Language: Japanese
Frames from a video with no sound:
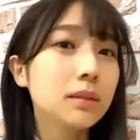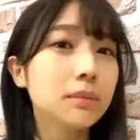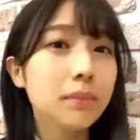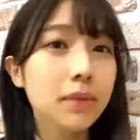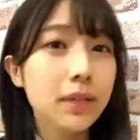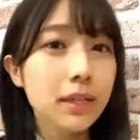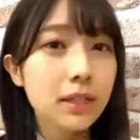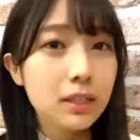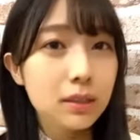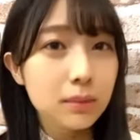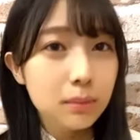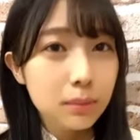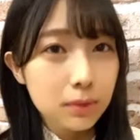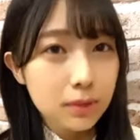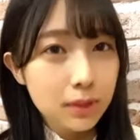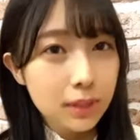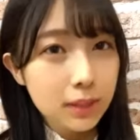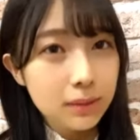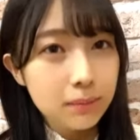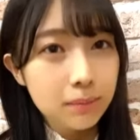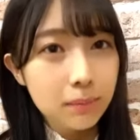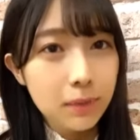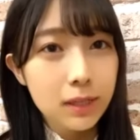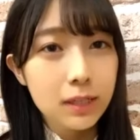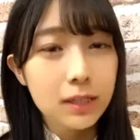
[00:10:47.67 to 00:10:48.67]
メールも
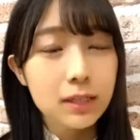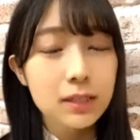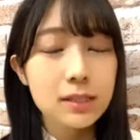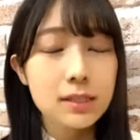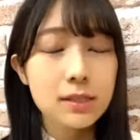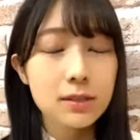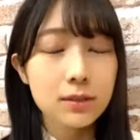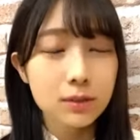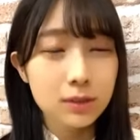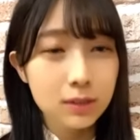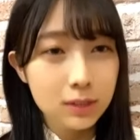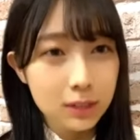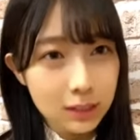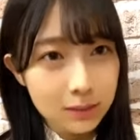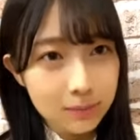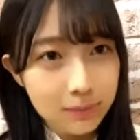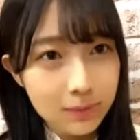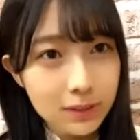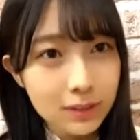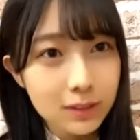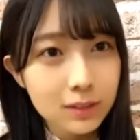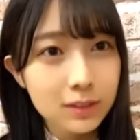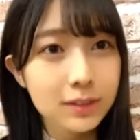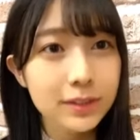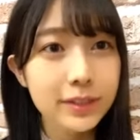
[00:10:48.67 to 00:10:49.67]
ね毎日送って
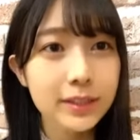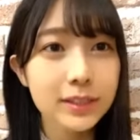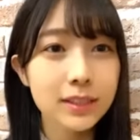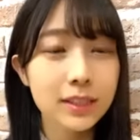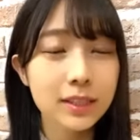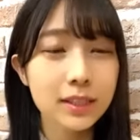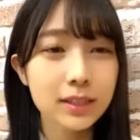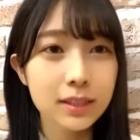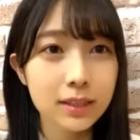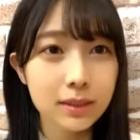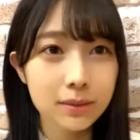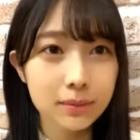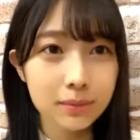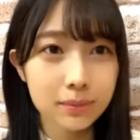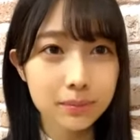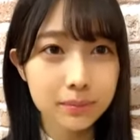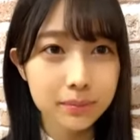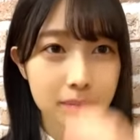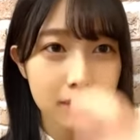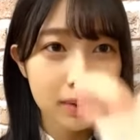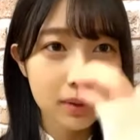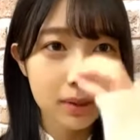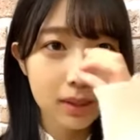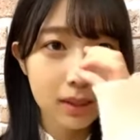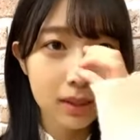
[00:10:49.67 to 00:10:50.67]
ますので是非
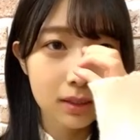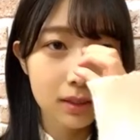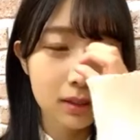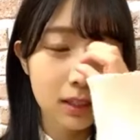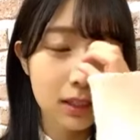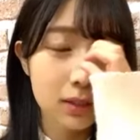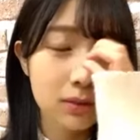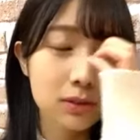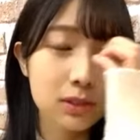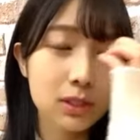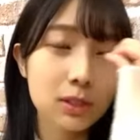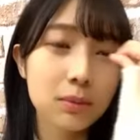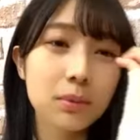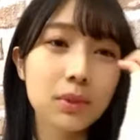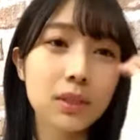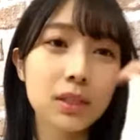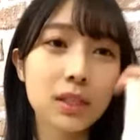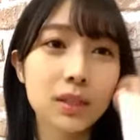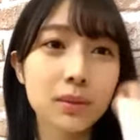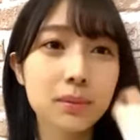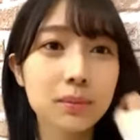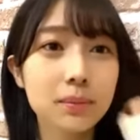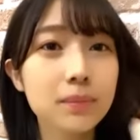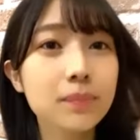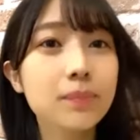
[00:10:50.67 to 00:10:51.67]
なんか楽しみ
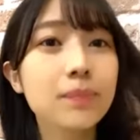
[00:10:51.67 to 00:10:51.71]
に